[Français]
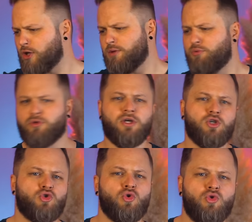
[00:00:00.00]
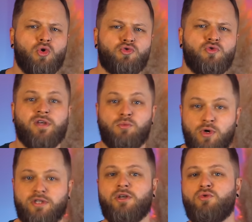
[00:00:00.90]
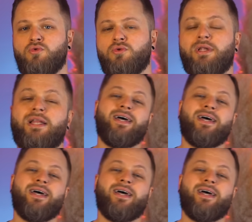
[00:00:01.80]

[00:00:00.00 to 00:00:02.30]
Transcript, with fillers: tripotage de danseuses à moitié nues.